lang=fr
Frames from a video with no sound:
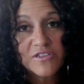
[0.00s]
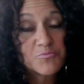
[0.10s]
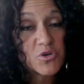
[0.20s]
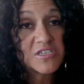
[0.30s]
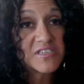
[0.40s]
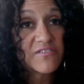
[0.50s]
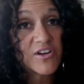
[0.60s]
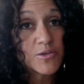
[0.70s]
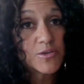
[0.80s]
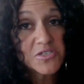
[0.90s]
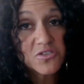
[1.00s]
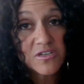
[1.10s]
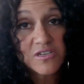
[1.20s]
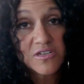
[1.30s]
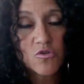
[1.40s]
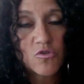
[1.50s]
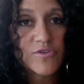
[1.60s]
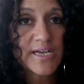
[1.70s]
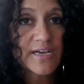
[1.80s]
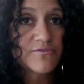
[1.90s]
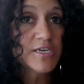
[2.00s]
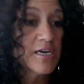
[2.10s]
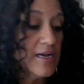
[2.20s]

c'est pas les affaires de personne, qu'est-ce qu'on fait dans la vie.